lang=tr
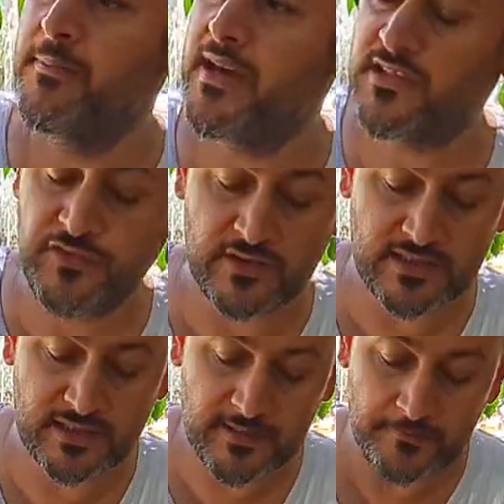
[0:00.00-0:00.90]
5 e, fıst
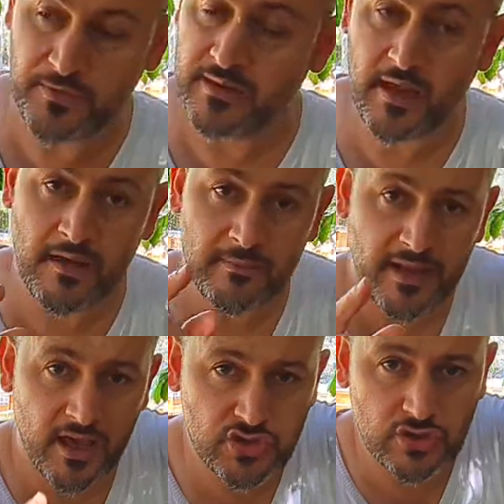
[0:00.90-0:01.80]
tam
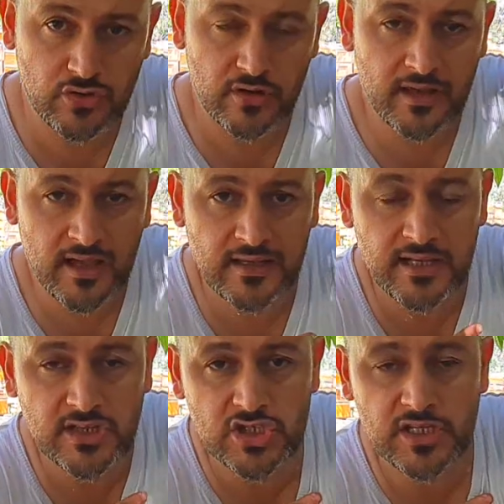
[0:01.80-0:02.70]
bir enjektör. Yani
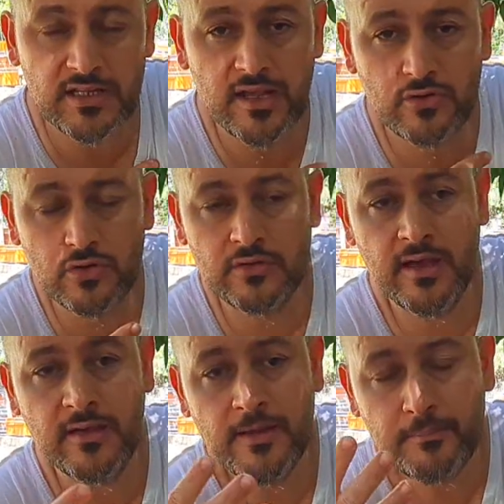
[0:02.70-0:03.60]
yetişkinler
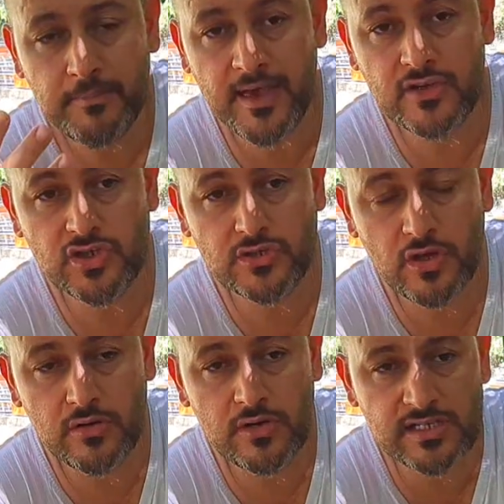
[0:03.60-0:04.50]
günde bir
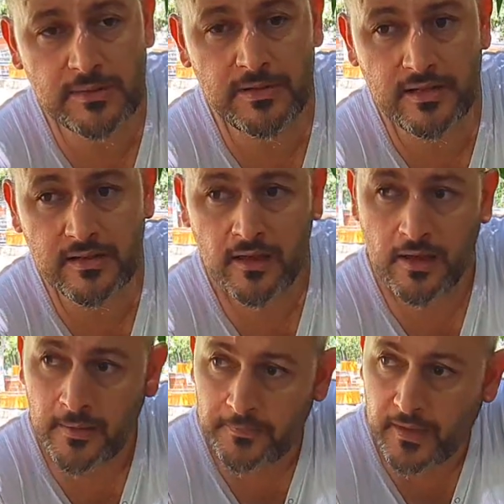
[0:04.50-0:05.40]
enjektör içebilir.
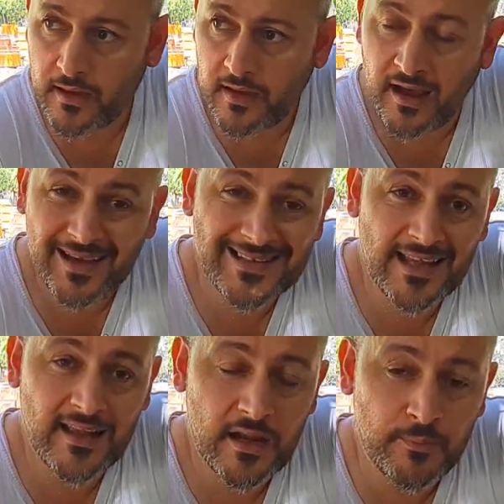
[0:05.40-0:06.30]
E,
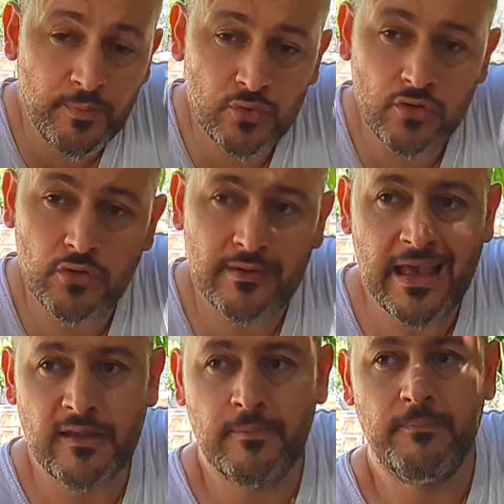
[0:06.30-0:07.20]
hastalar bunu
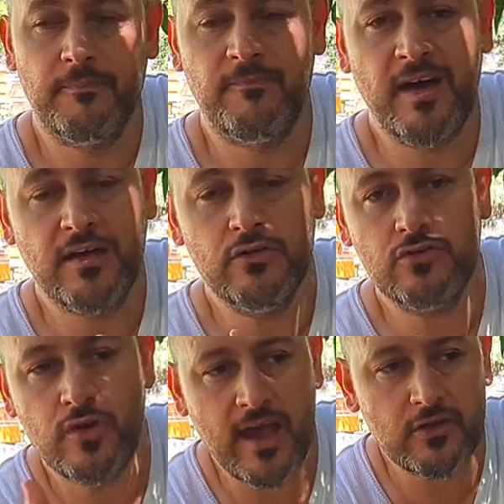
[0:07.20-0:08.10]
yani
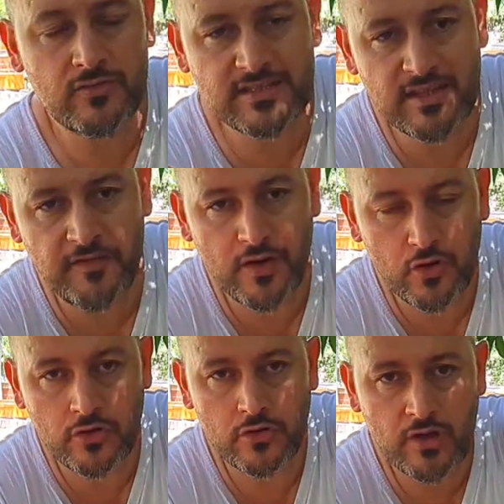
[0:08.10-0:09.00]
farklı her üniversite
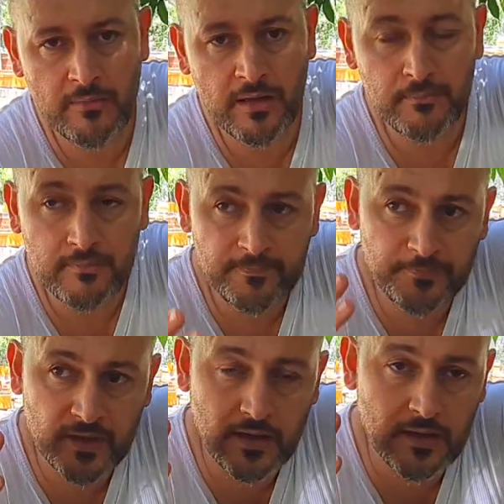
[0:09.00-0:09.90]
farklı oynuyor ama
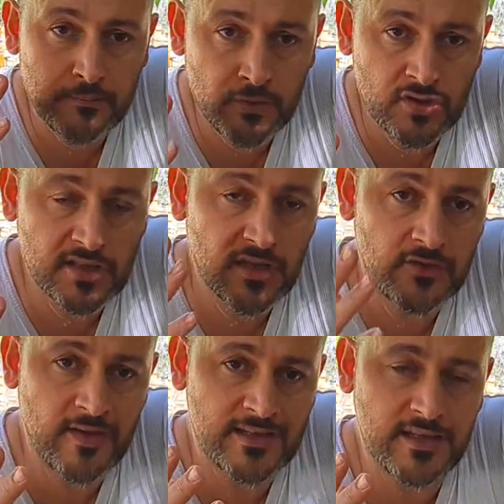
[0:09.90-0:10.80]
Minnesota
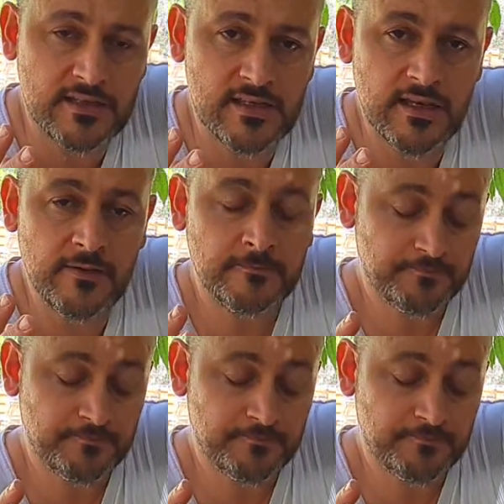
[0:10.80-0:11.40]
Üniversitesi